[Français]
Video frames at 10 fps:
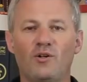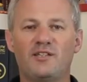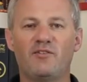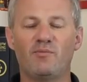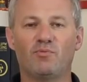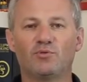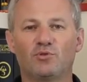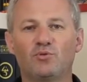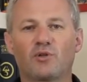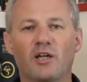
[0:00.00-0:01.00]
TV,
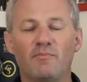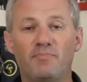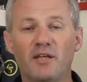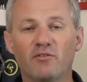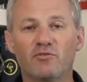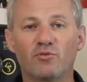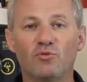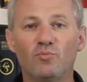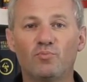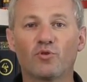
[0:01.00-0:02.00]
bonjour et
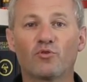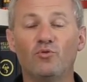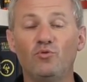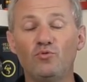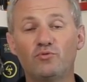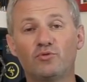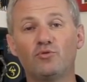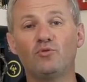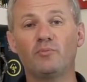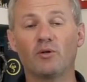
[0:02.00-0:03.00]
bienvenue pour ce
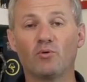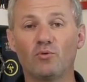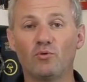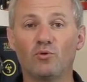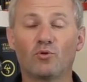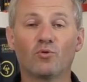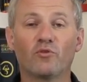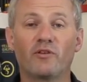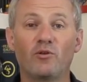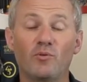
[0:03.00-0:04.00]
nouveau numéro de
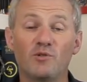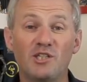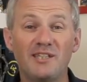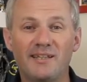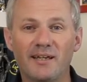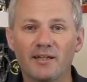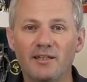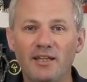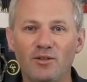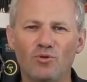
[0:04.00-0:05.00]
Conseil OMJ,
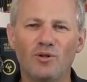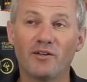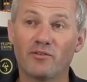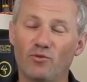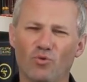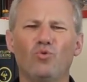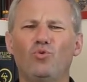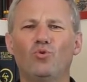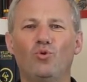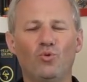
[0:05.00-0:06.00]
dernier de la saison,
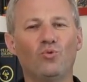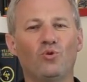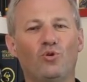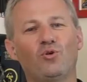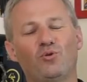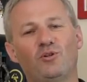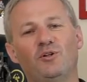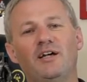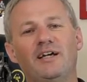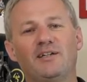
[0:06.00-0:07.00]
une longue euh,